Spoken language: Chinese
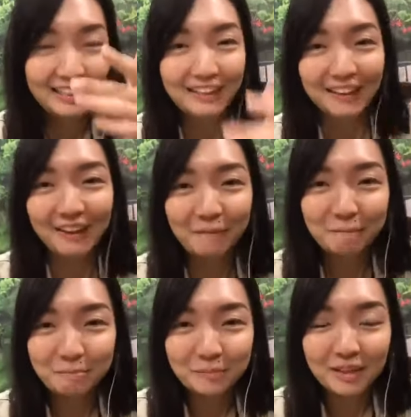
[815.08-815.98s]
好，
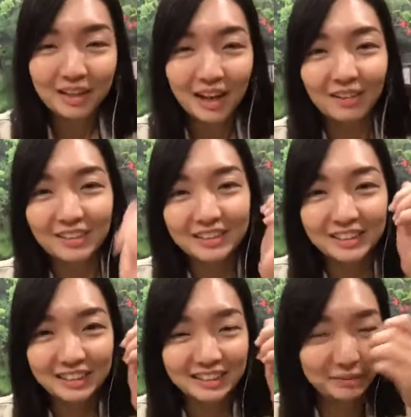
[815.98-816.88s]
刚好冷
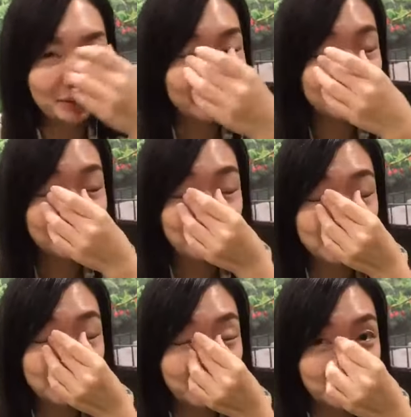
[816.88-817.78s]
气这边一直对
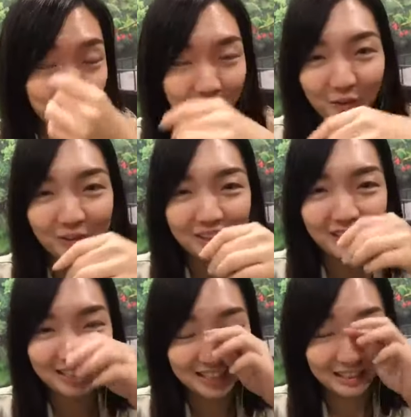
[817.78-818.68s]
着我吹到我的
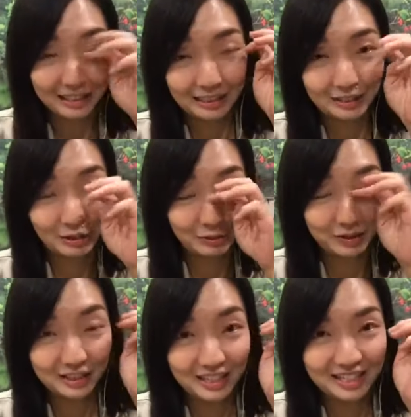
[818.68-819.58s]
眼睛，所以我
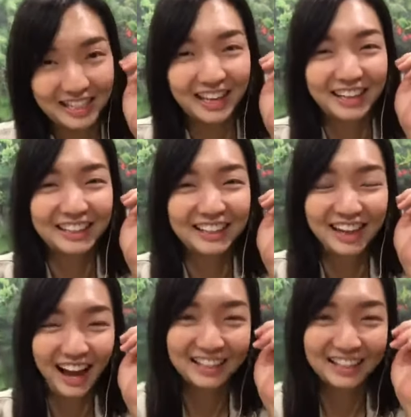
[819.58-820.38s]
的眼睛很干，